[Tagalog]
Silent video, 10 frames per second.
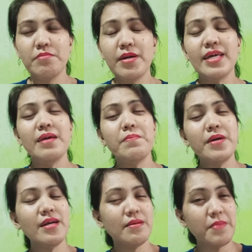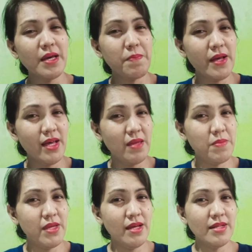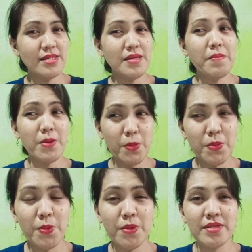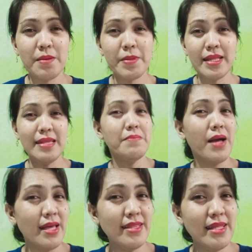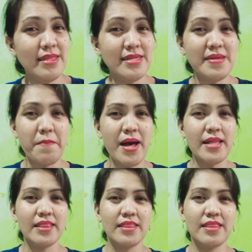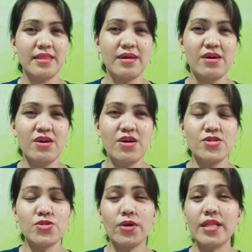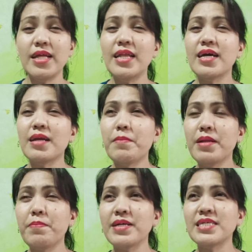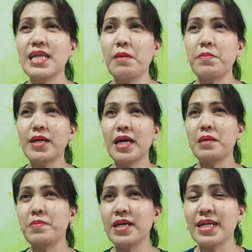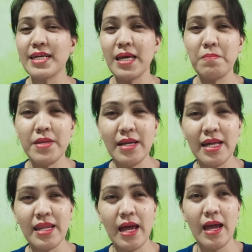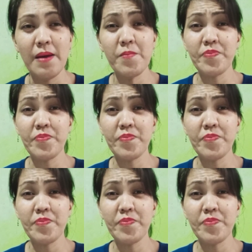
mag, mag, makipagkaibigan ka sa marunong na madaling makaintindi sa math. So, hindi lang naman pag sinabing kaibigan, kaibigan na